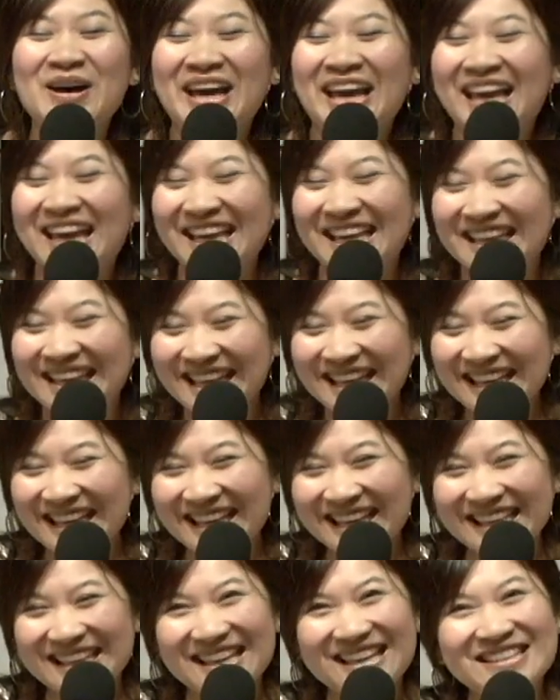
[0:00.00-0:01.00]
会
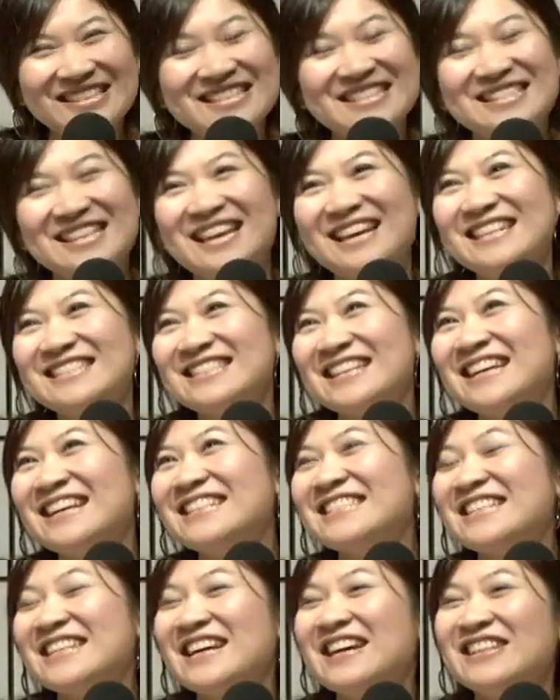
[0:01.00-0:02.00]
要是怎样怎
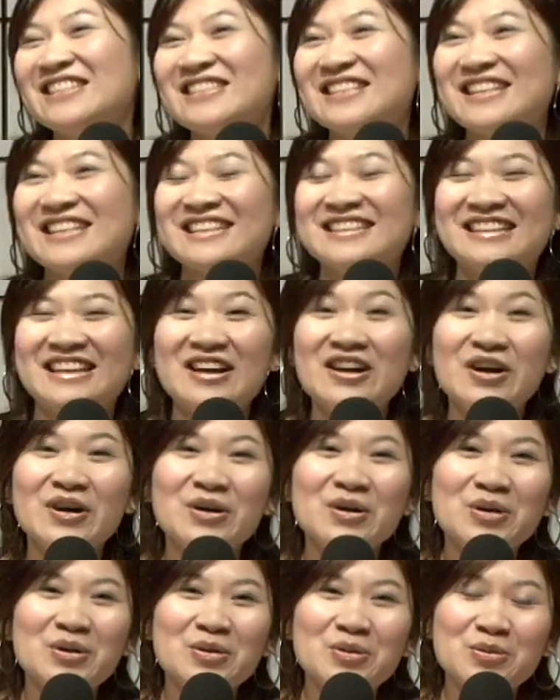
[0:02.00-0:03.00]
样怎样怎，样，然
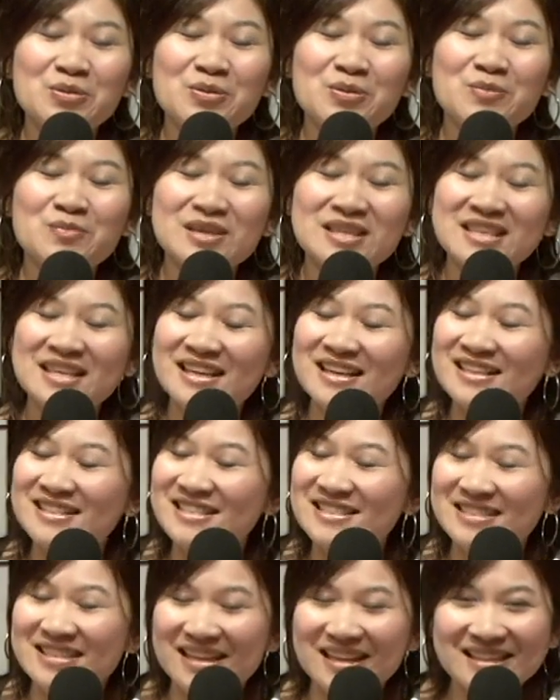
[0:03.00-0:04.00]
后我明天要
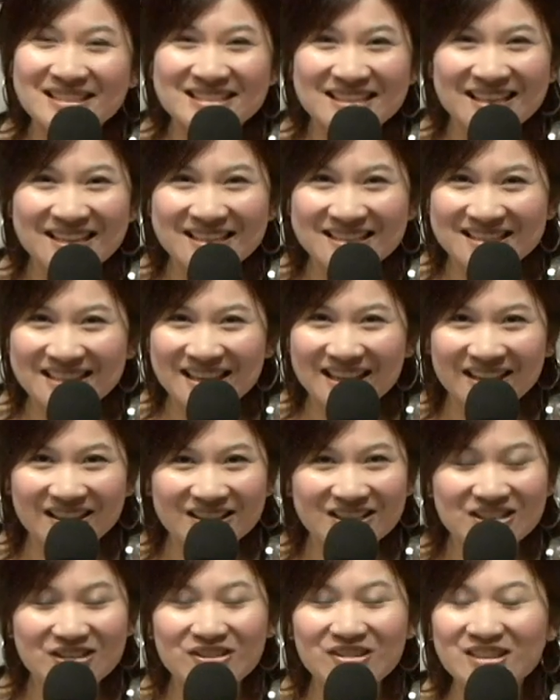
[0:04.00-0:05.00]
是怎样怎样怎样，
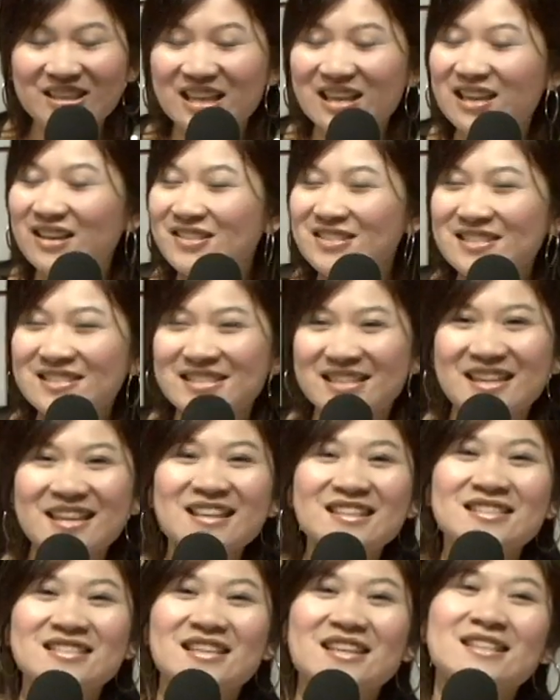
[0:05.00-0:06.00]
有一天要是怎
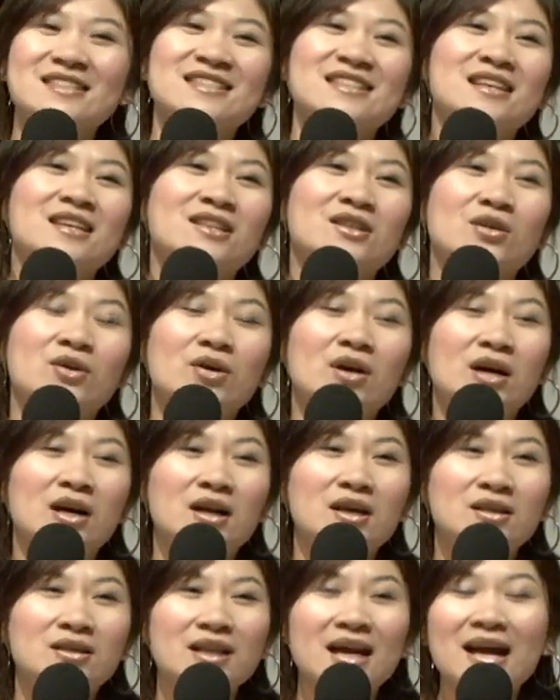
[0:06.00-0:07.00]
样怎样怎样的话，
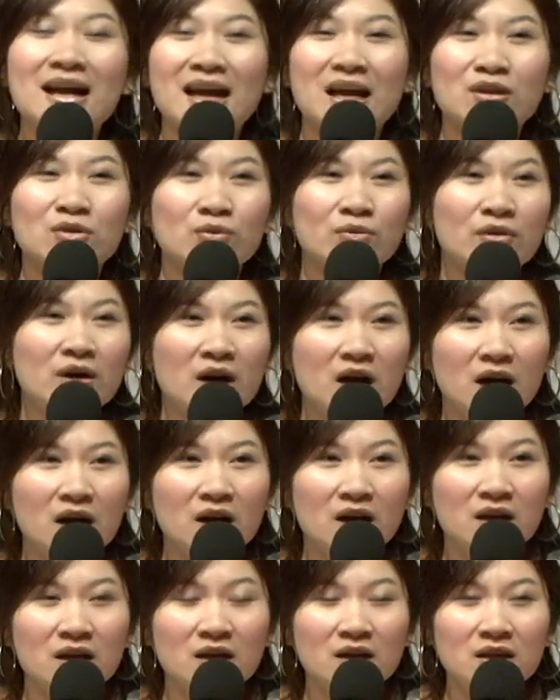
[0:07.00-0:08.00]
那该多
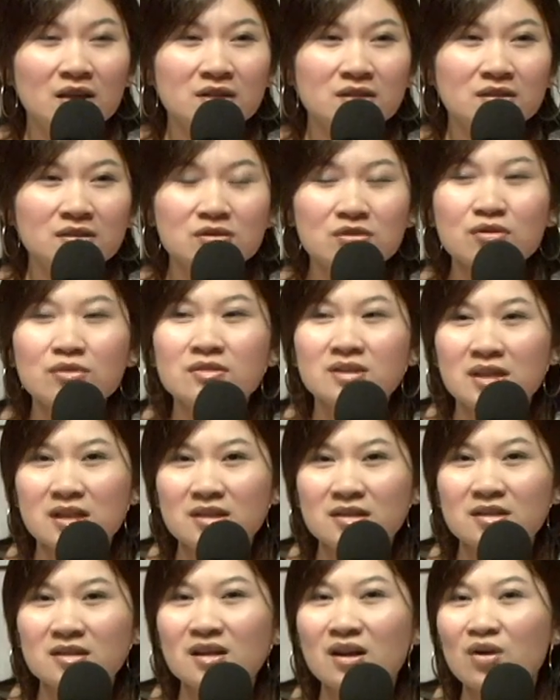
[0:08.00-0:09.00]
好。就
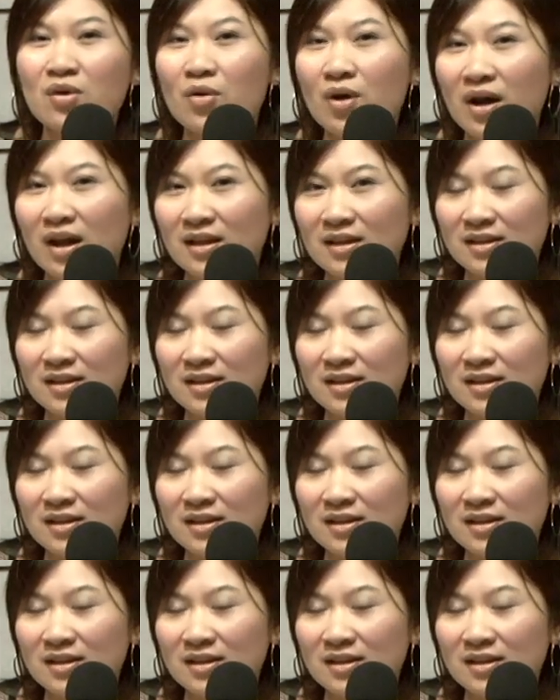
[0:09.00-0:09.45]
人生要快